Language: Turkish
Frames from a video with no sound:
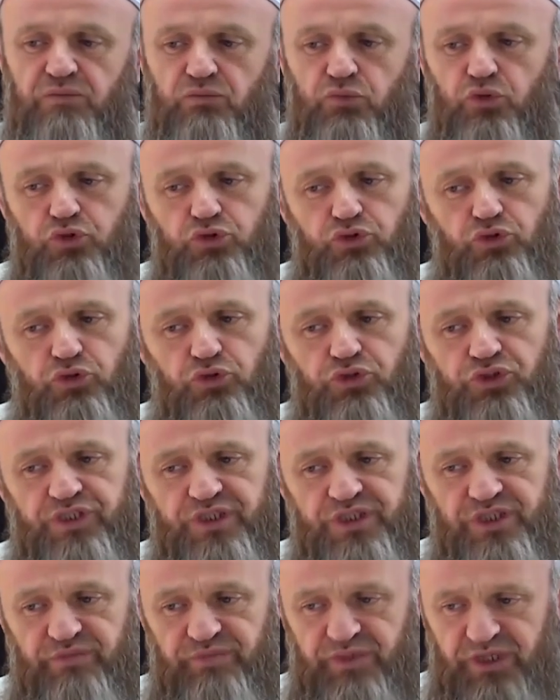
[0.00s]
mutluluk
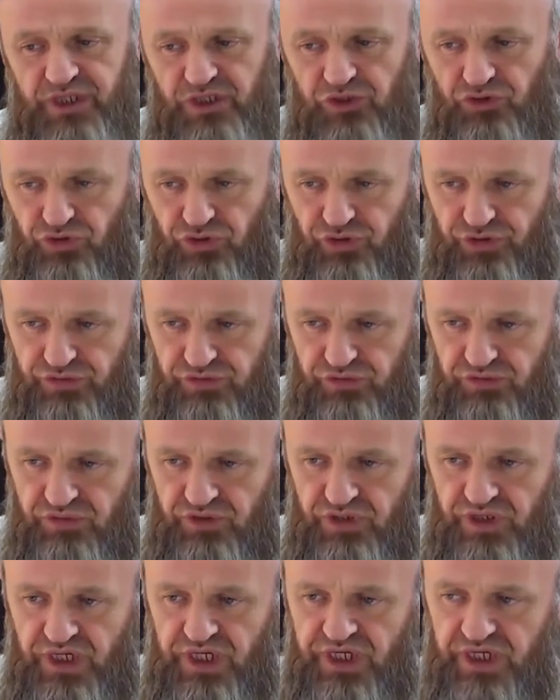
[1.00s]
sizi bekliyor.
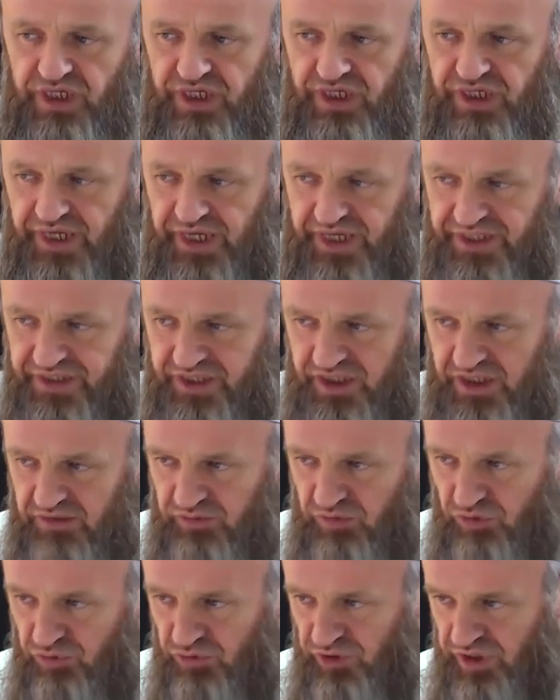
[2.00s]
İnandık
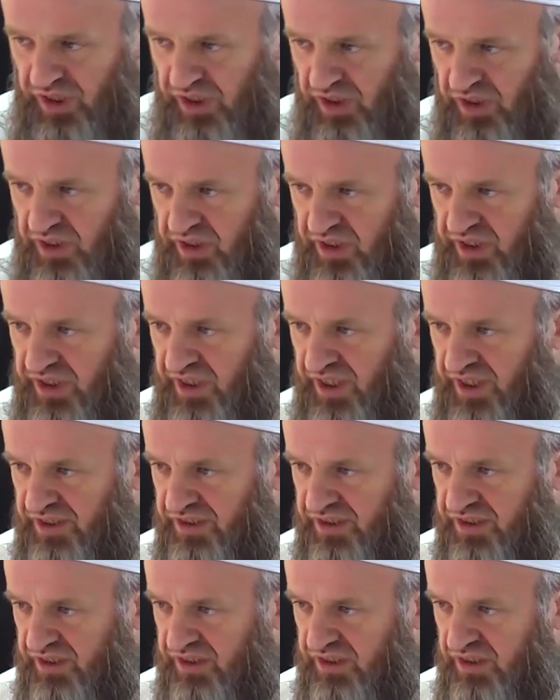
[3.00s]
mı buna?
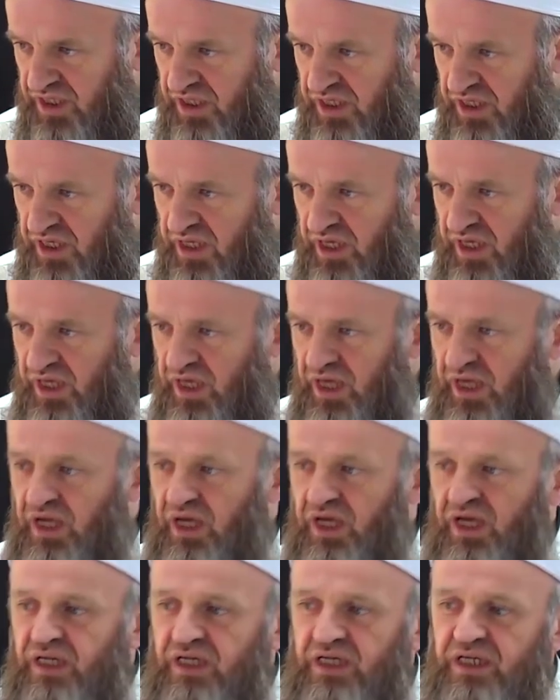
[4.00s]
İnandık.
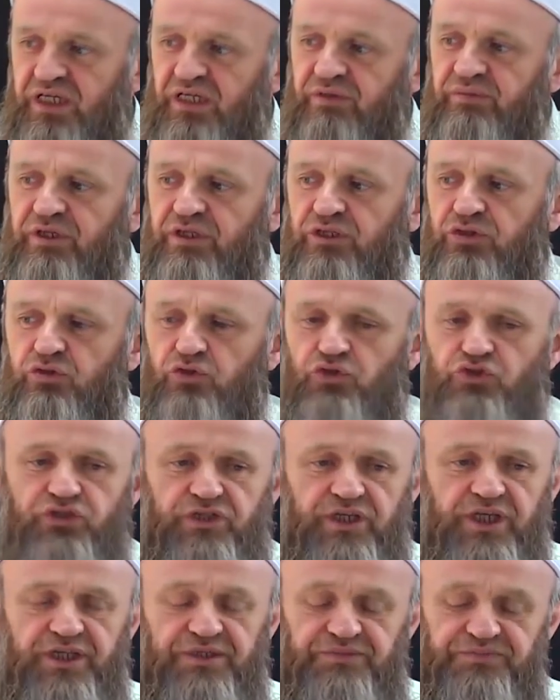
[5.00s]
Kıymetli
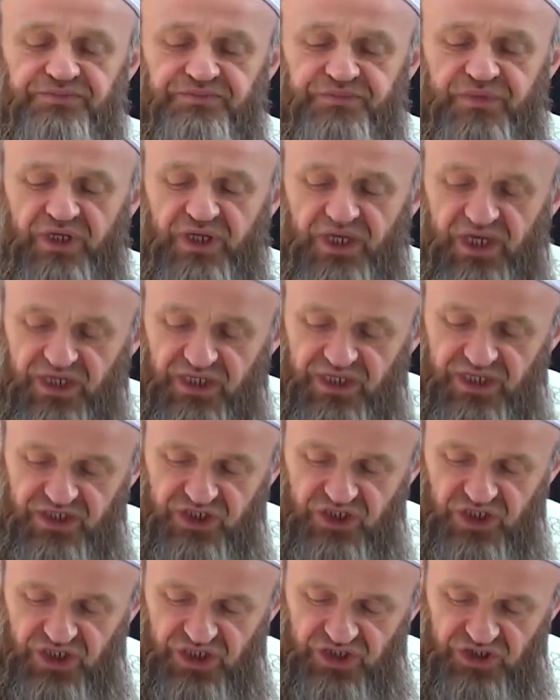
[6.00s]
dostlar, Allah
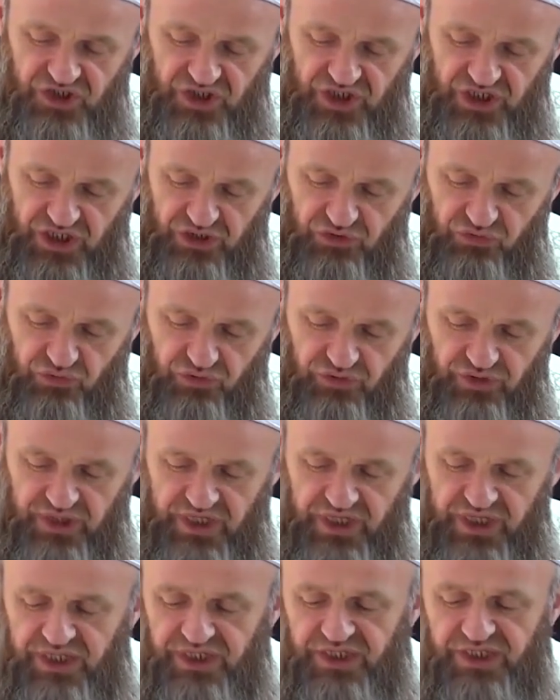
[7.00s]
Celle Celaluhu
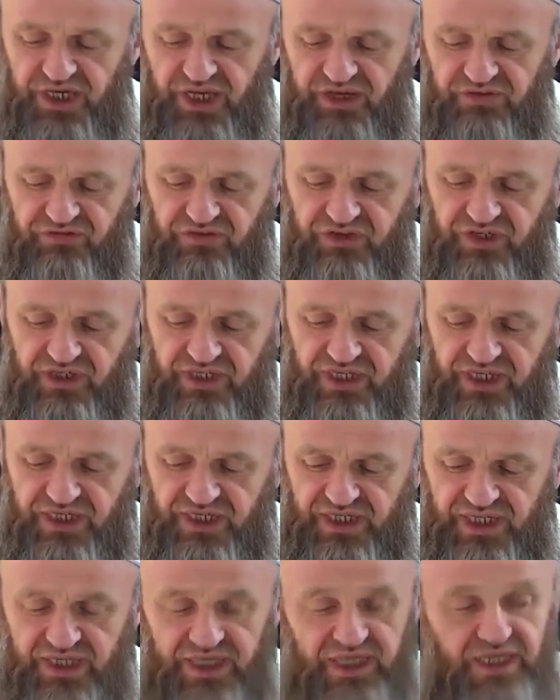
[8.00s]

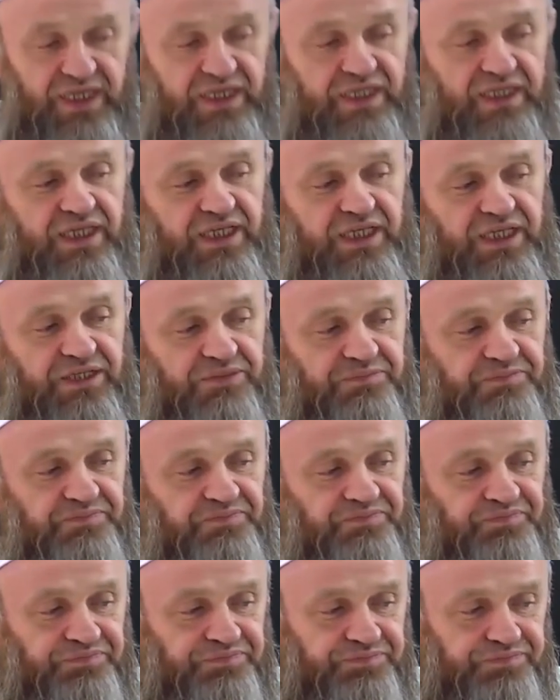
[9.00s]
kafirlerle ilgili